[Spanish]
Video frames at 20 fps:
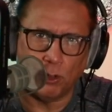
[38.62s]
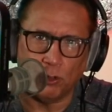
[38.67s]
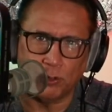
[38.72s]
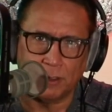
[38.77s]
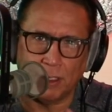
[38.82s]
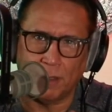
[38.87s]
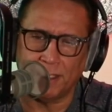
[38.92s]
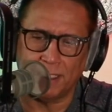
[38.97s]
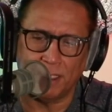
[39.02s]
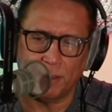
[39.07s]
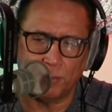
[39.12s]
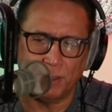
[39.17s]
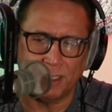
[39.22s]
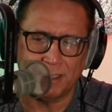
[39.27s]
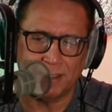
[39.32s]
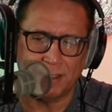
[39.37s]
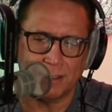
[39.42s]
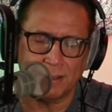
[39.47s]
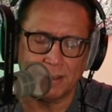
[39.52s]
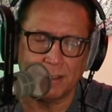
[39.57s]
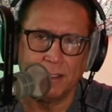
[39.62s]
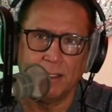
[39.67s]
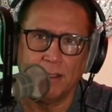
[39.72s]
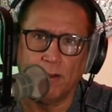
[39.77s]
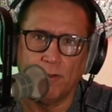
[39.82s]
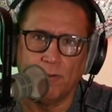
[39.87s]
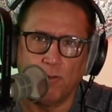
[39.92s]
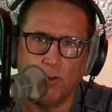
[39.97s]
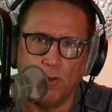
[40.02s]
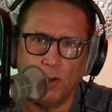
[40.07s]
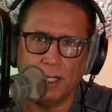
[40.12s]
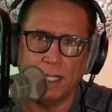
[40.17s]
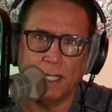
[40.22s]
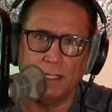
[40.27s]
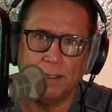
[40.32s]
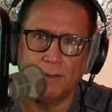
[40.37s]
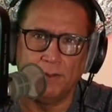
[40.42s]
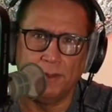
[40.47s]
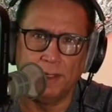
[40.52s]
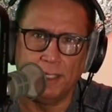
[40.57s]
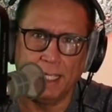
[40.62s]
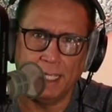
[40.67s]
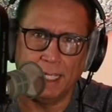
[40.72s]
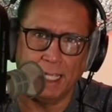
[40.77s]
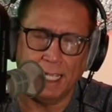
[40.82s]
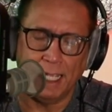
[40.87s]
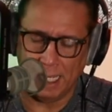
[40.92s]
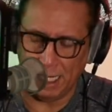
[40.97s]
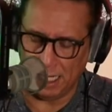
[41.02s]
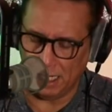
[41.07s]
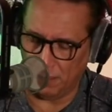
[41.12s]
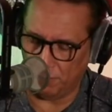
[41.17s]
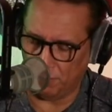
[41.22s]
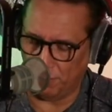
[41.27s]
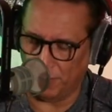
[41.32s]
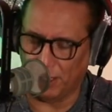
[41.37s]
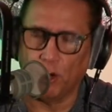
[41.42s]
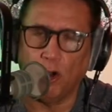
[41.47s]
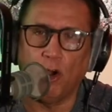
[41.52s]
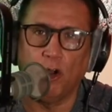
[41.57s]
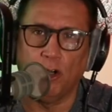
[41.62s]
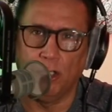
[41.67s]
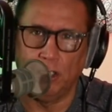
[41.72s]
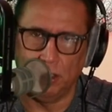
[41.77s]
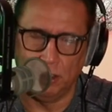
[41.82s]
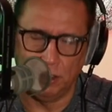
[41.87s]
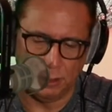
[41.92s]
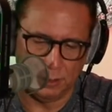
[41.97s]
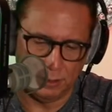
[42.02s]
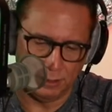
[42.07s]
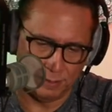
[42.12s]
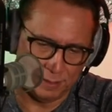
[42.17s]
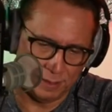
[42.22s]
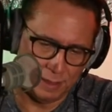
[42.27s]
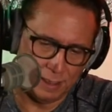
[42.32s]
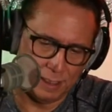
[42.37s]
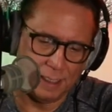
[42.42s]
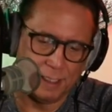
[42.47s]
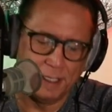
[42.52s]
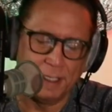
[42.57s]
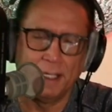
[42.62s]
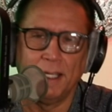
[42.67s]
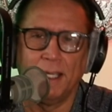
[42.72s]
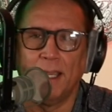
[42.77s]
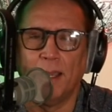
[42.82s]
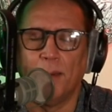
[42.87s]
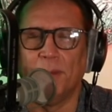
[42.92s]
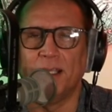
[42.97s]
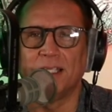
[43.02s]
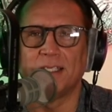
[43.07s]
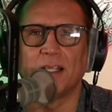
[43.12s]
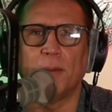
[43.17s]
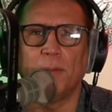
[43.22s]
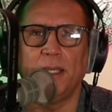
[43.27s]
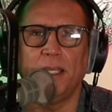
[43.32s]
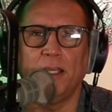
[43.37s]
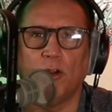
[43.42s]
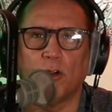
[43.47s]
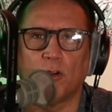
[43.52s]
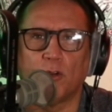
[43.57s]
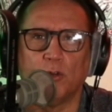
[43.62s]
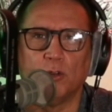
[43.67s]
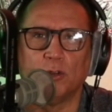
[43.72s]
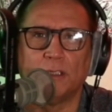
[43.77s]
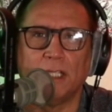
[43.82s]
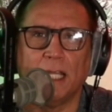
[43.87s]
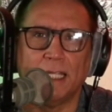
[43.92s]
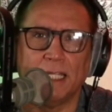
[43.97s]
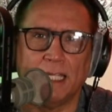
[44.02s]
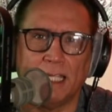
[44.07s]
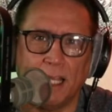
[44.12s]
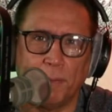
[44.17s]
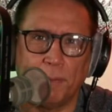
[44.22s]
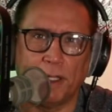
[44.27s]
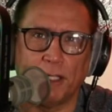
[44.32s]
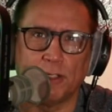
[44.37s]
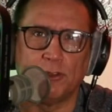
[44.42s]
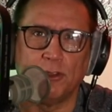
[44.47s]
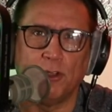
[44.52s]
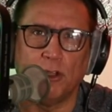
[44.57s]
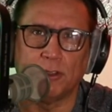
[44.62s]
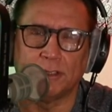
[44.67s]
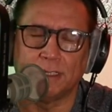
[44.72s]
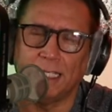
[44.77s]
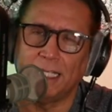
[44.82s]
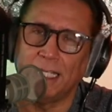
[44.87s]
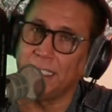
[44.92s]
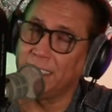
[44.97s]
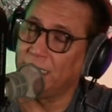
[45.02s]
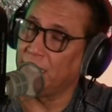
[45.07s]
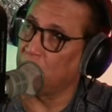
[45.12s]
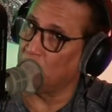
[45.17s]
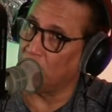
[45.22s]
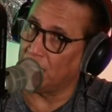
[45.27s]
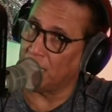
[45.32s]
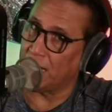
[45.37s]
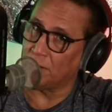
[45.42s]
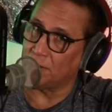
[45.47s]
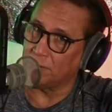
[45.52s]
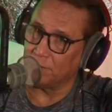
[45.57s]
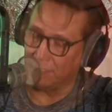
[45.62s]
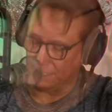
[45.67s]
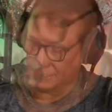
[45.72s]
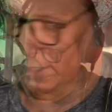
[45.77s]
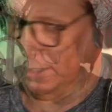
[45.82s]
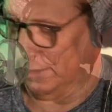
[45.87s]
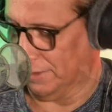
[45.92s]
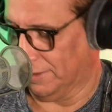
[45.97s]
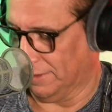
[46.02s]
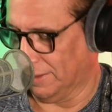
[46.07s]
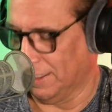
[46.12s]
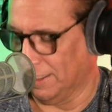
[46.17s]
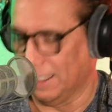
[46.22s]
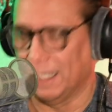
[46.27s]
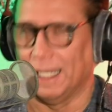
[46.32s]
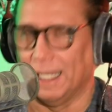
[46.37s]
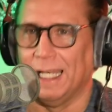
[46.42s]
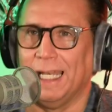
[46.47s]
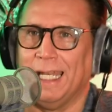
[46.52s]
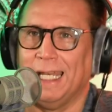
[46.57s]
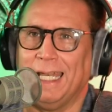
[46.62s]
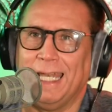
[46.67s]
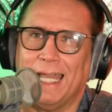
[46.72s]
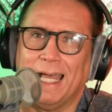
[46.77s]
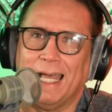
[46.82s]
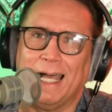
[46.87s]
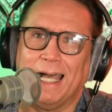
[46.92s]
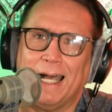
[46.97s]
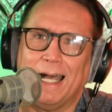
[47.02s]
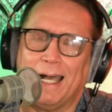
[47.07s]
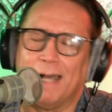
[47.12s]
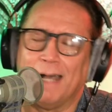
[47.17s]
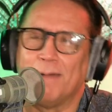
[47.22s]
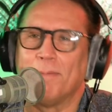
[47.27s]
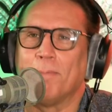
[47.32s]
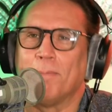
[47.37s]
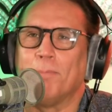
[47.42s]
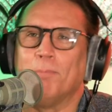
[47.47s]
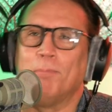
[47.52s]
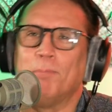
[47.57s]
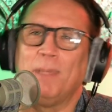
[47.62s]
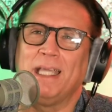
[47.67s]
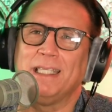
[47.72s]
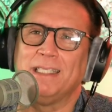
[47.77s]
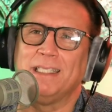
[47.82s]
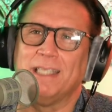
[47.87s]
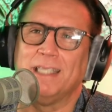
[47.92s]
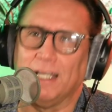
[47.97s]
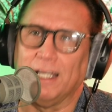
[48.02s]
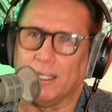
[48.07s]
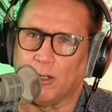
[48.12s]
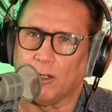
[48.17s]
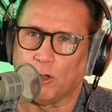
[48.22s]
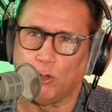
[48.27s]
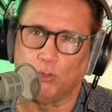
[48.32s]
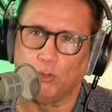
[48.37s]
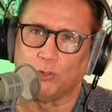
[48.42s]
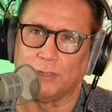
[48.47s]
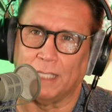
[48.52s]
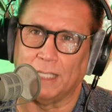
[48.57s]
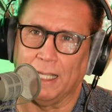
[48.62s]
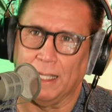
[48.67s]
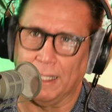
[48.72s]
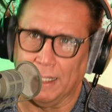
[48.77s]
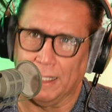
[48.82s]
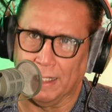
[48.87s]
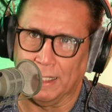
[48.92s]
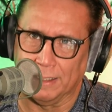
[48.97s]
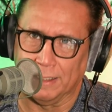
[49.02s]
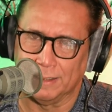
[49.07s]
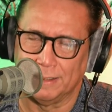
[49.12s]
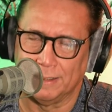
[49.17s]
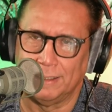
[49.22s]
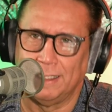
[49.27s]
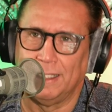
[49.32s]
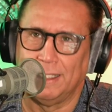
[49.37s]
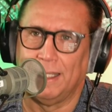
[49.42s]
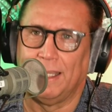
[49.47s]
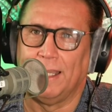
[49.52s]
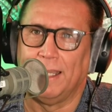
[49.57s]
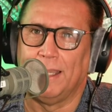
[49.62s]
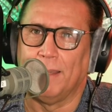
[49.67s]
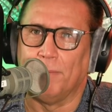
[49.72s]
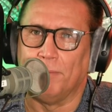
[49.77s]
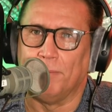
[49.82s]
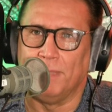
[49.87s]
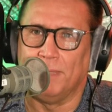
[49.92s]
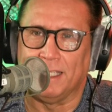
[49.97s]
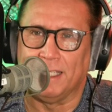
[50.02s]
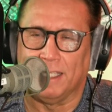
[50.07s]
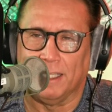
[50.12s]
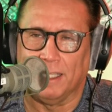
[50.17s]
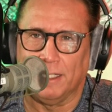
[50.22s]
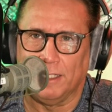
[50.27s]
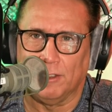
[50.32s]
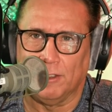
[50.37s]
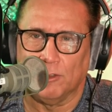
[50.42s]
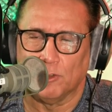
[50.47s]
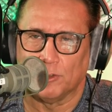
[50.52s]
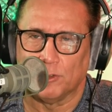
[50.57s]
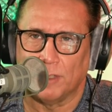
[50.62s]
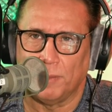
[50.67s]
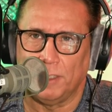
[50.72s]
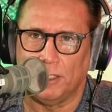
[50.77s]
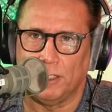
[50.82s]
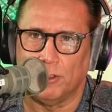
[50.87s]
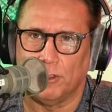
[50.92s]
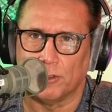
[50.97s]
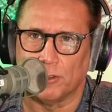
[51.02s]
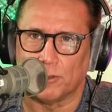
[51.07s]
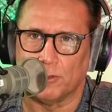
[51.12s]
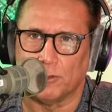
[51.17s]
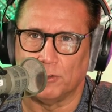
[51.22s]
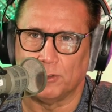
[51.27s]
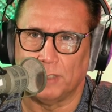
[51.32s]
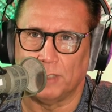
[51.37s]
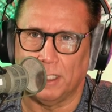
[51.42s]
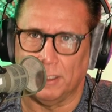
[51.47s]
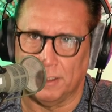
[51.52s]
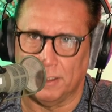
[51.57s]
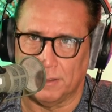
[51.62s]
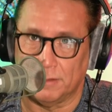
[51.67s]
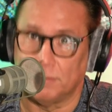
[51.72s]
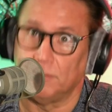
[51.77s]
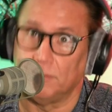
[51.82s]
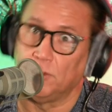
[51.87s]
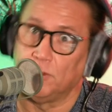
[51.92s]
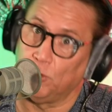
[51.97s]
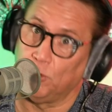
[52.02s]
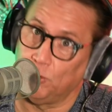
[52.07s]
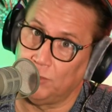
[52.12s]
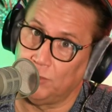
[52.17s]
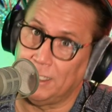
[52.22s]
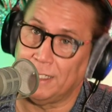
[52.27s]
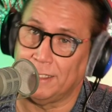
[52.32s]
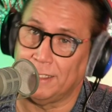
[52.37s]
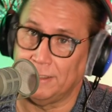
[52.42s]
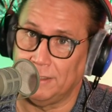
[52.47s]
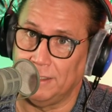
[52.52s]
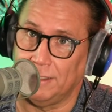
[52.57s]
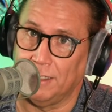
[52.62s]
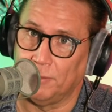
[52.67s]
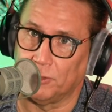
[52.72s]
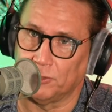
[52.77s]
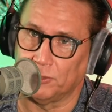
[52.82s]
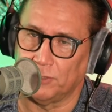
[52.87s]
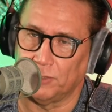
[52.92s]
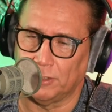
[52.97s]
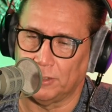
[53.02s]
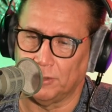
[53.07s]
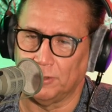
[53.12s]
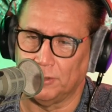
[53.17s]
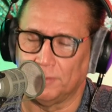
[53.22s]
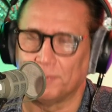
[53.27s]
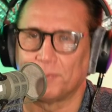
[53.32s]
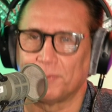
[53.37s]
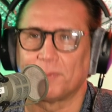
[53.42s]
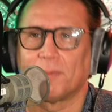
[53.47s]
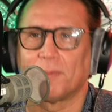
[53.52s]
cosas, varias piezas fuera del el perol. Mis amigos, con ustedes la preciosa, la inigualable, la bella rusa. Mis queridos amigos, con ustedes, rusa argentina, por cierto.